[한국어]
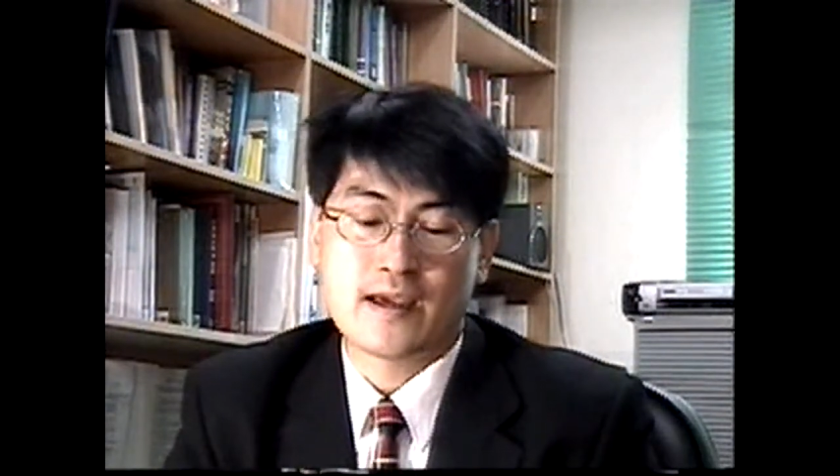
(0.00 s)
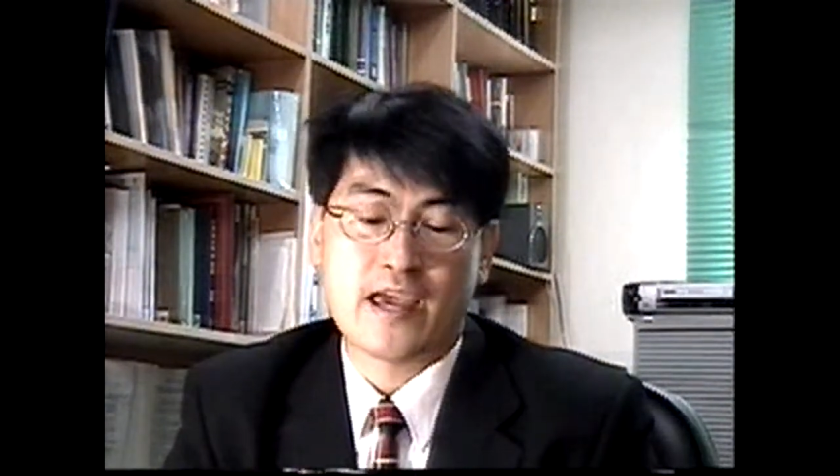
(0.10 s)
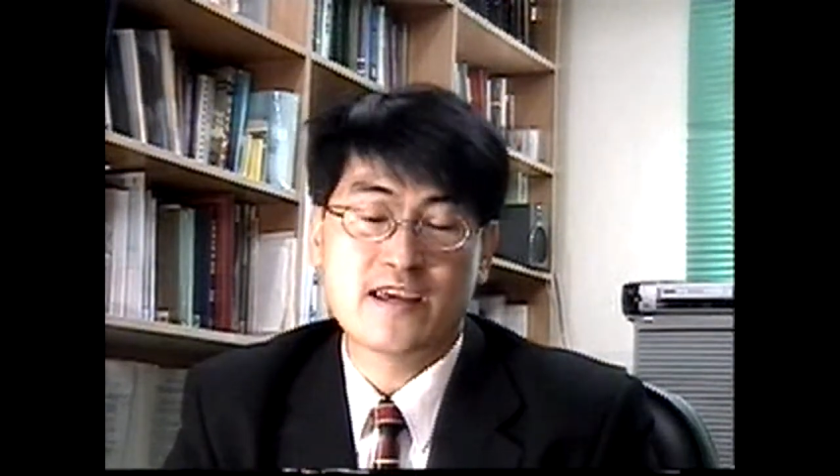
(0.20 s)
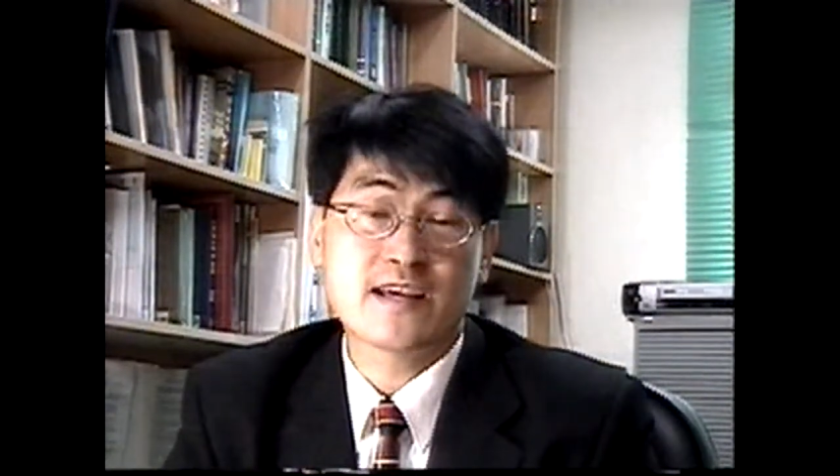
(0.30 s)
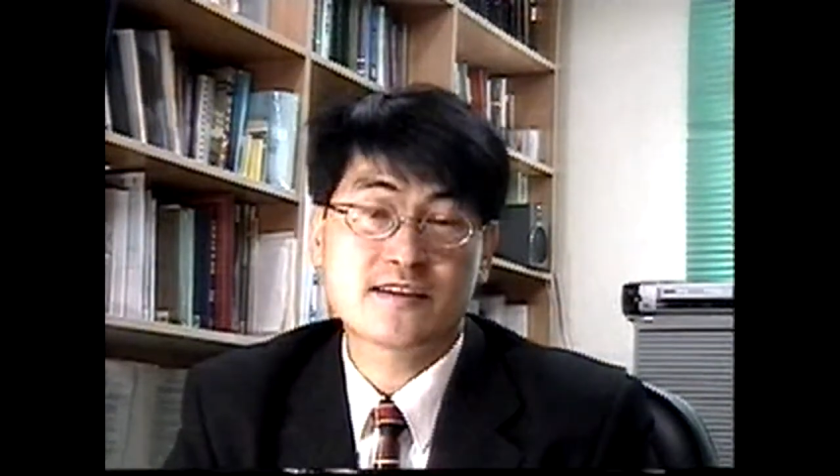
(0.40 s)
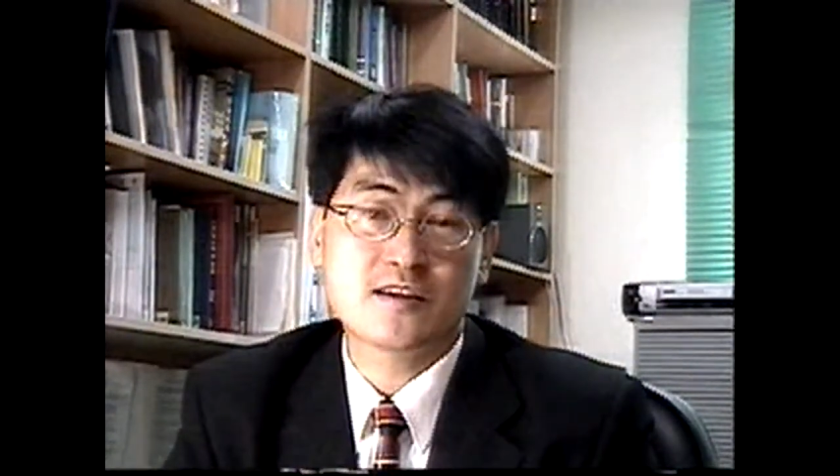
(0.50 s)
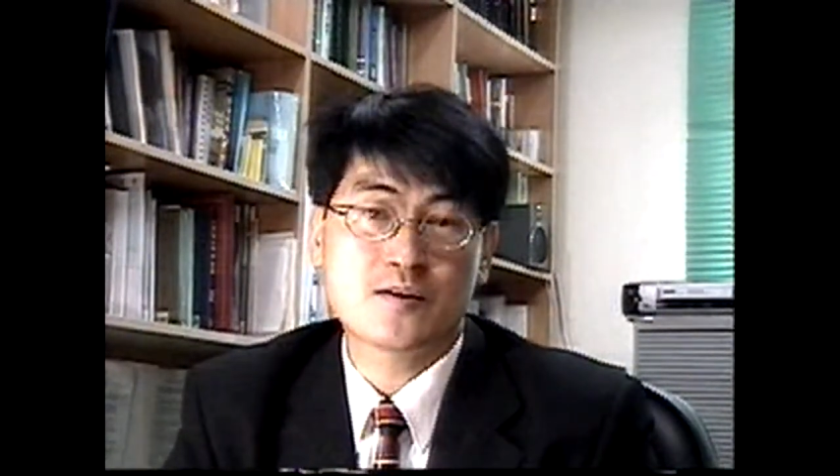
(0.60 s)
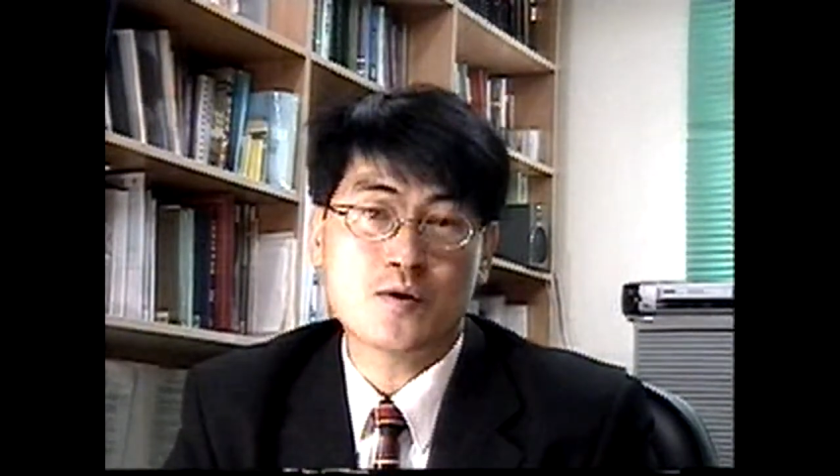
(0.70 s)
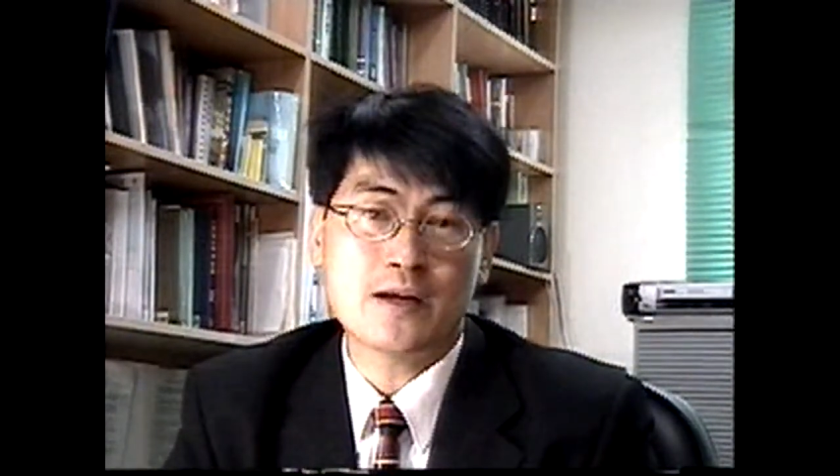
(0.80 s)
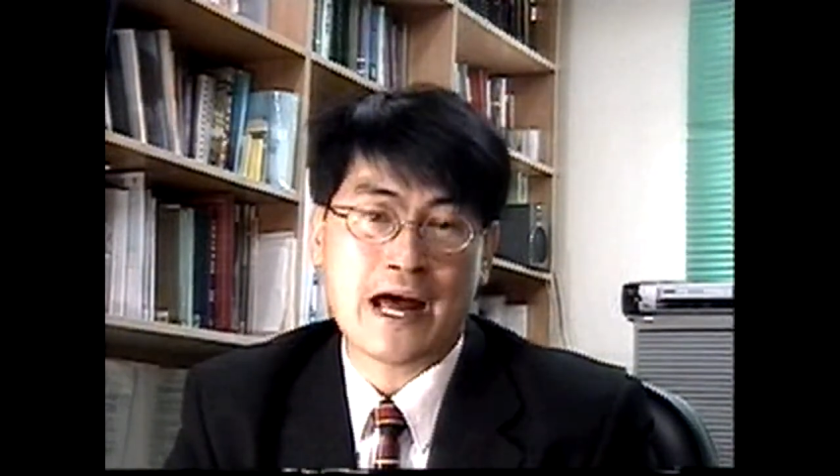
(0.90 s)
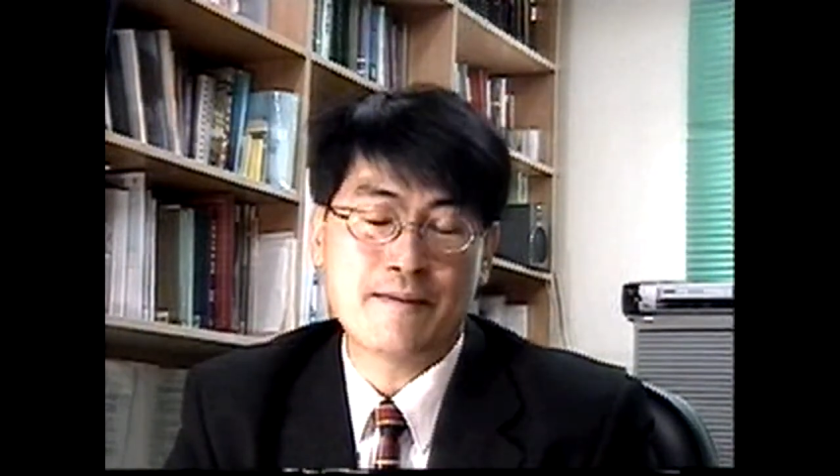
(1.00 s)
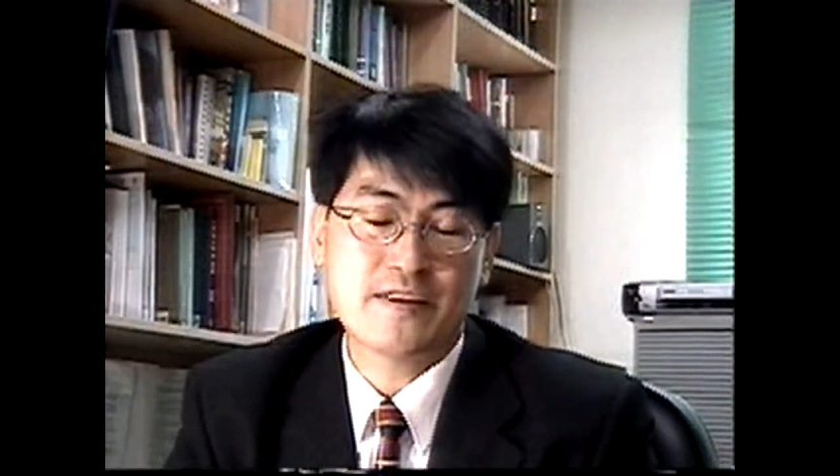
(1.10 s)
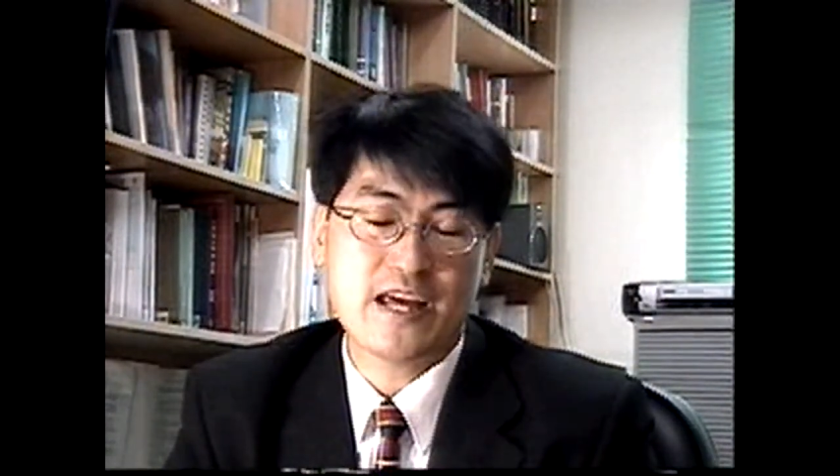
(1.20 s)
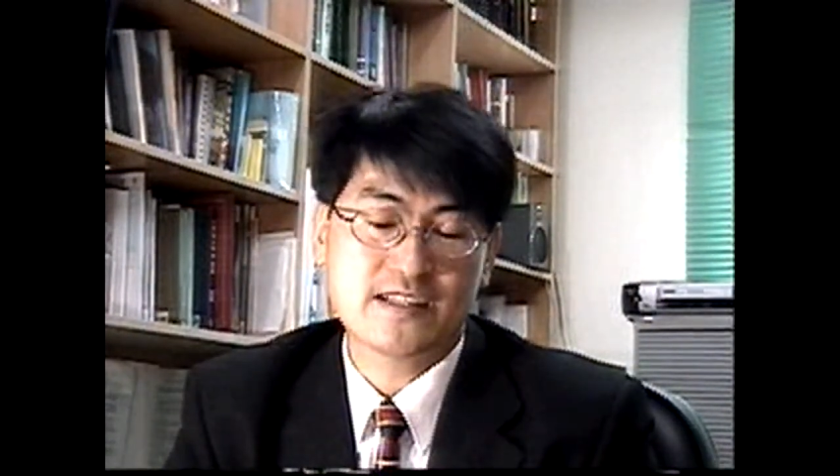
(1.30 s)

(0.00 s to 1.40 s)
ax 이퀄 람다